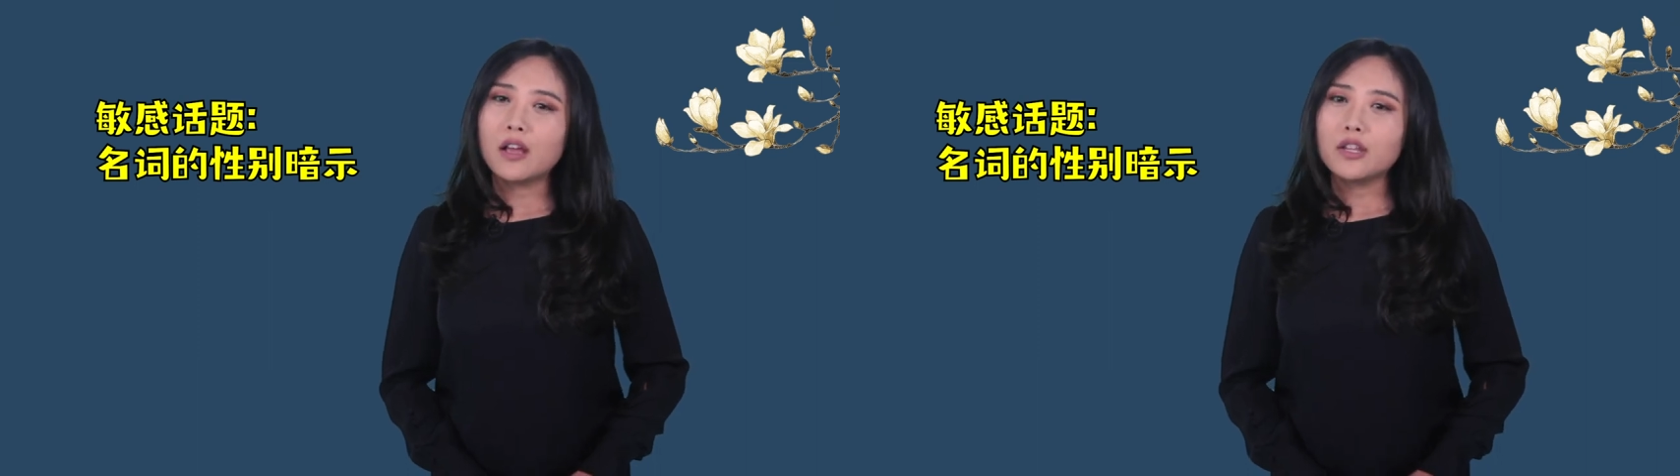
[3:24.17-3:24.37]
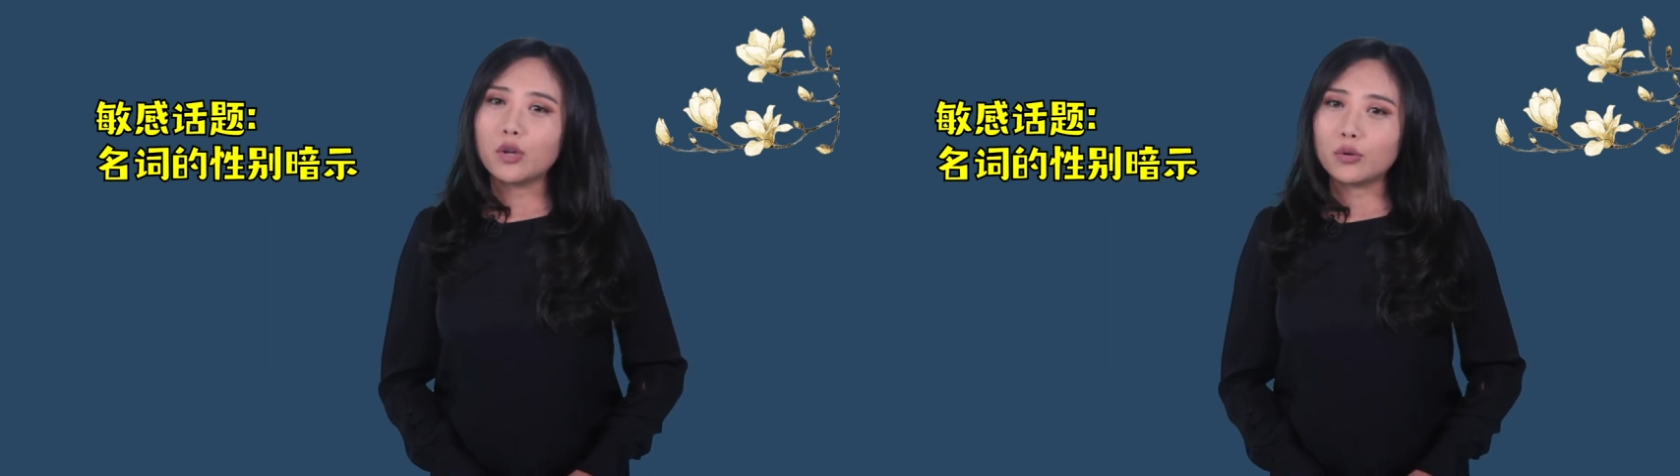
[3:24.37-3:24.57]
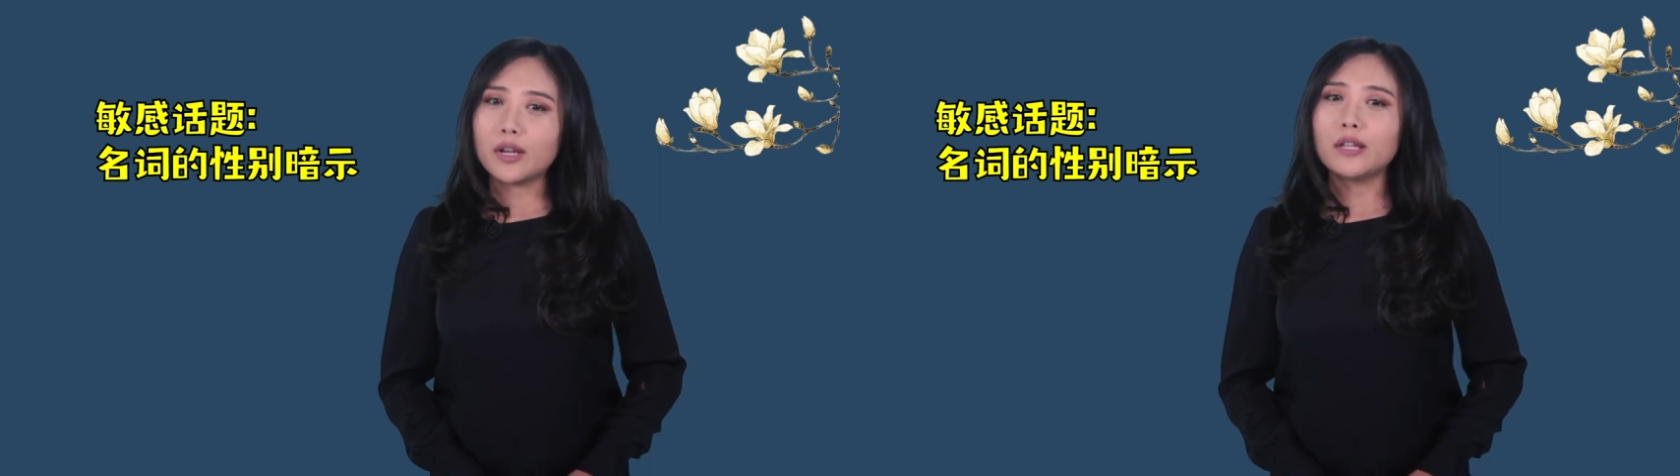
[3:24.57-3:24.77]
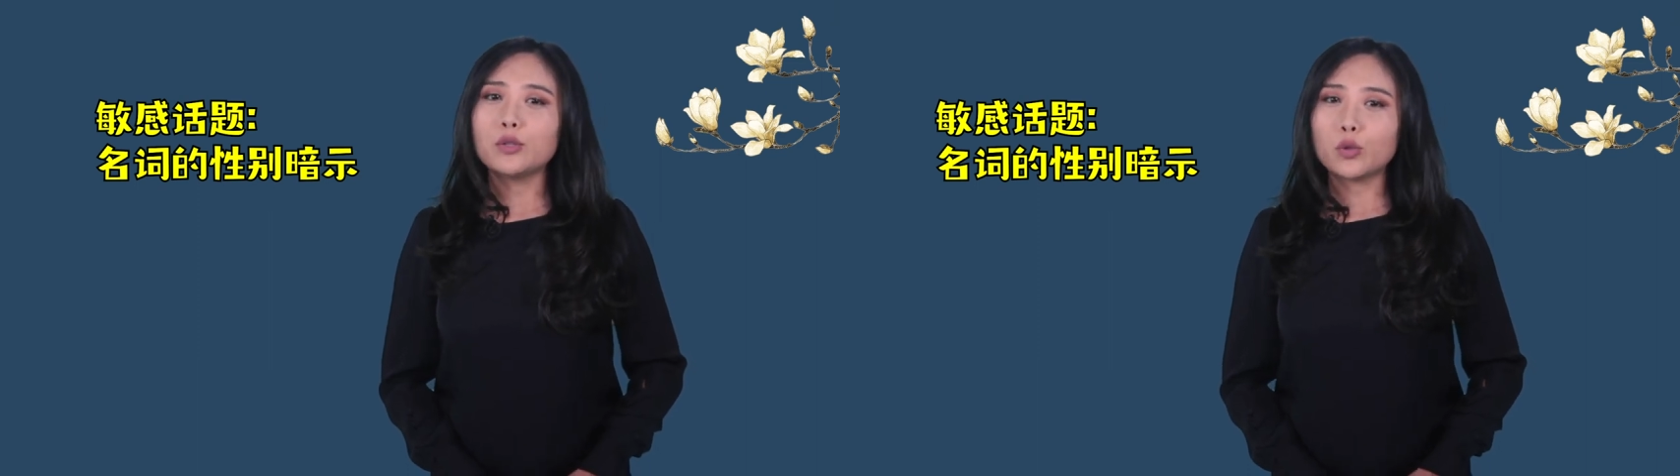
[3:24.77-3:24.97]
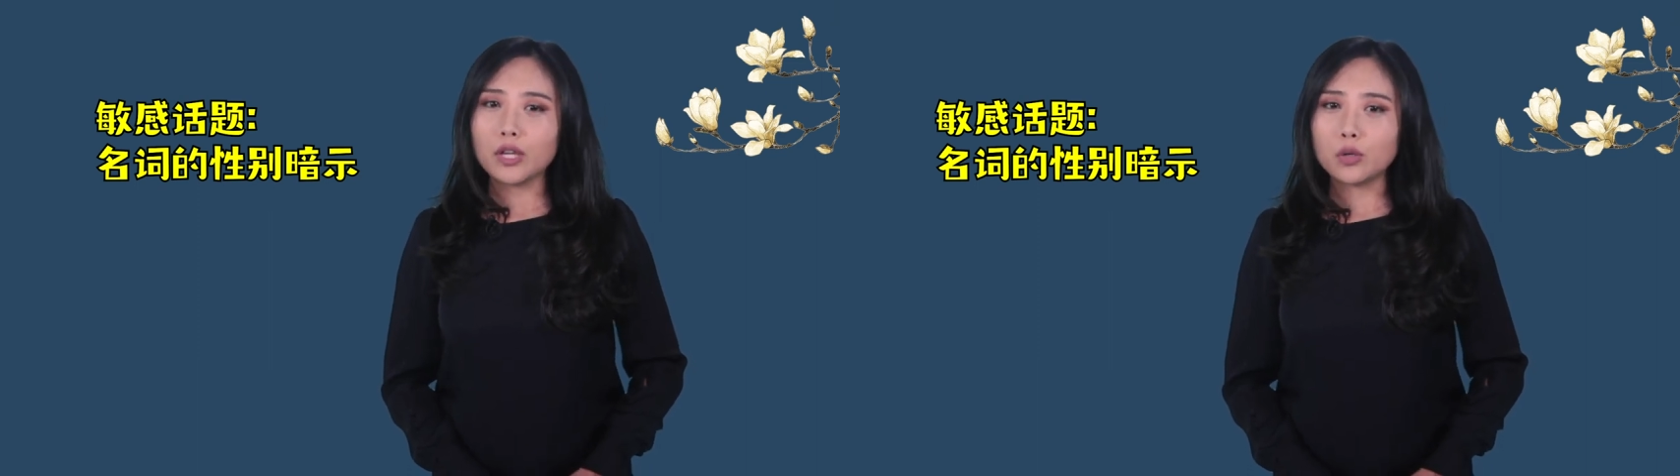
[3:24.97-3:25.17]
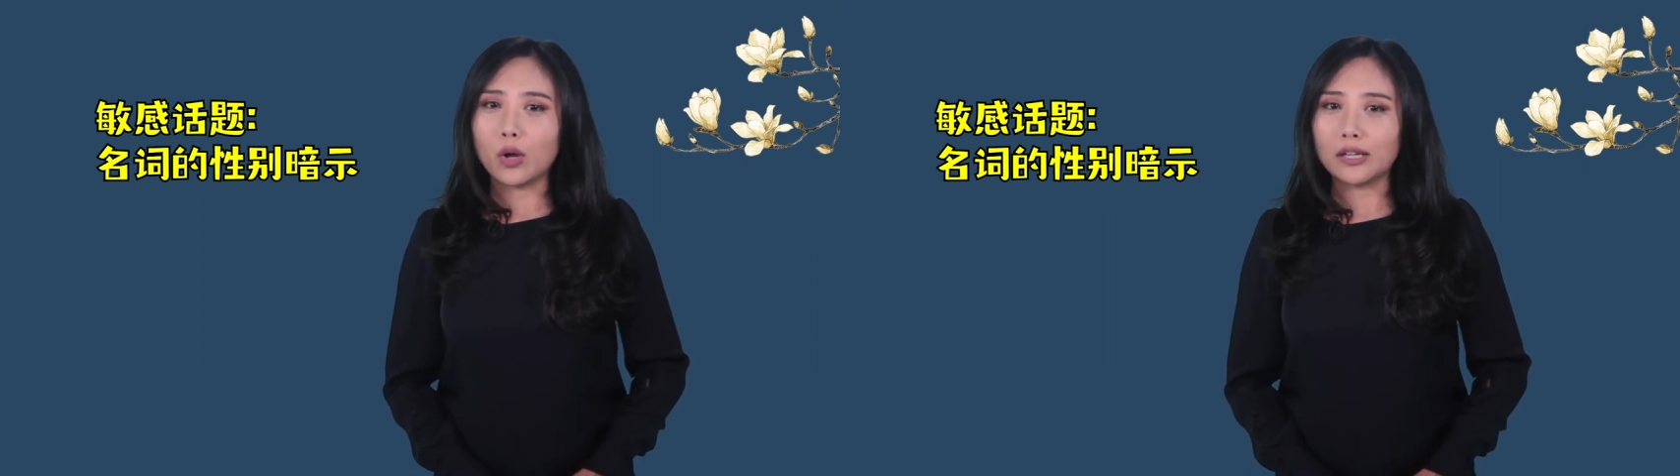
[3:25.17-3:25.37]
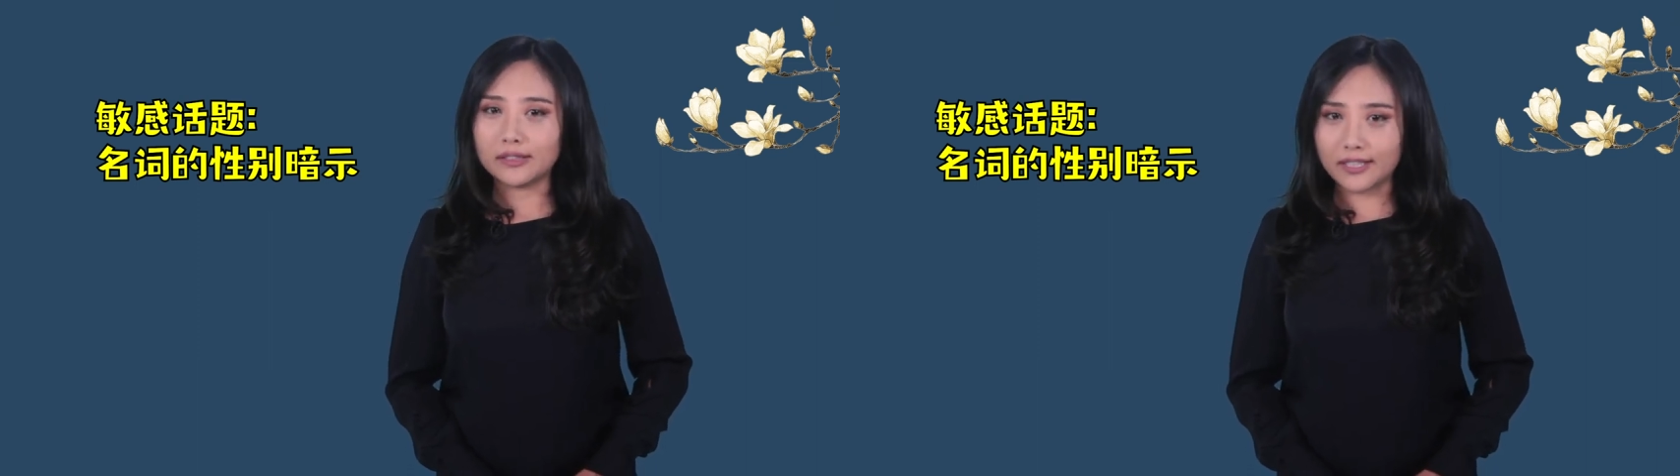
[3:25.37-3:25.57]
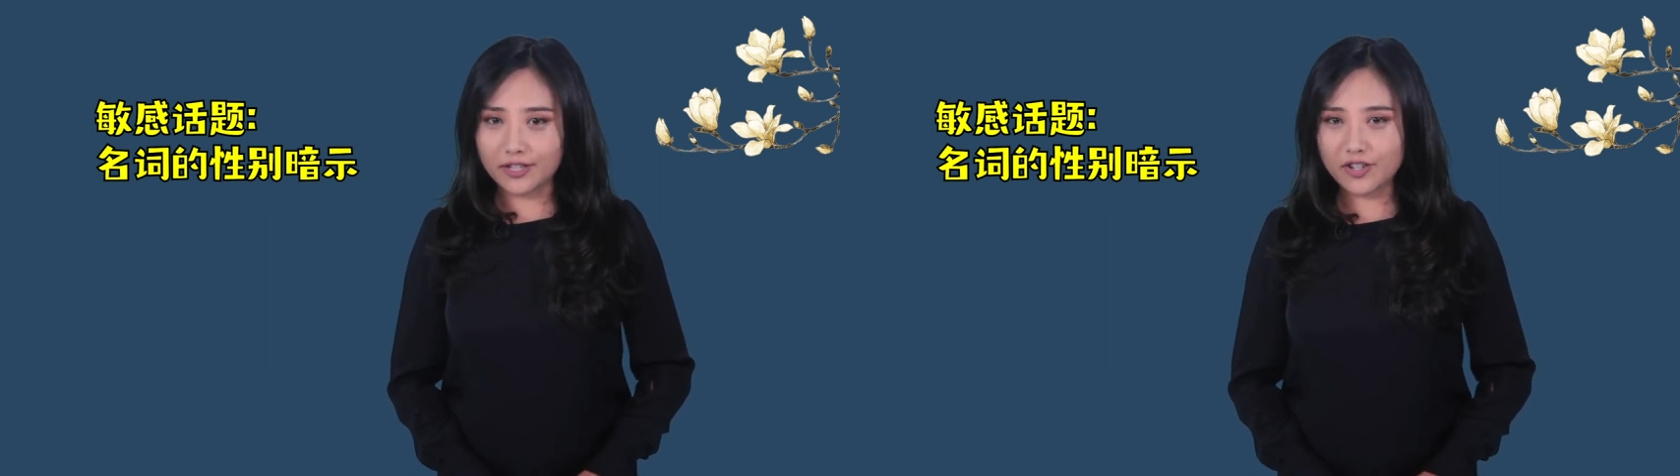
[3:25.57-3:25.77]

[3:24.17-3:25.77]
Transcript: 有人推广抵